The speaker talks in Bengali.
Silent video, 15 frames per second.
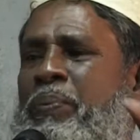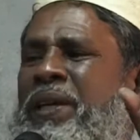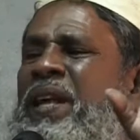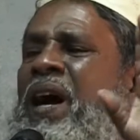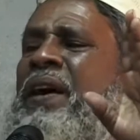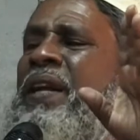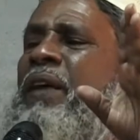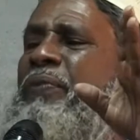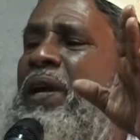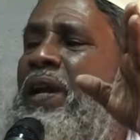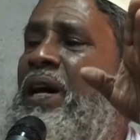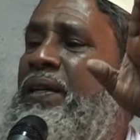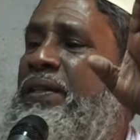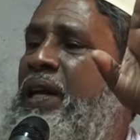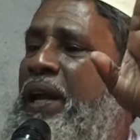বেদানা
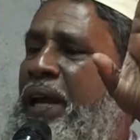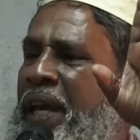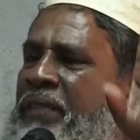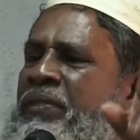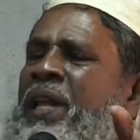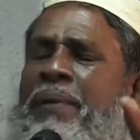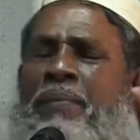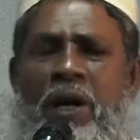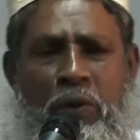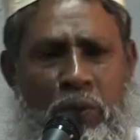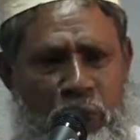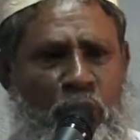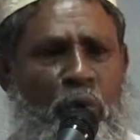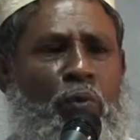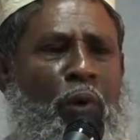ফিলারদের হিন্দ আমার
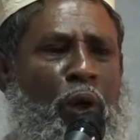রসুল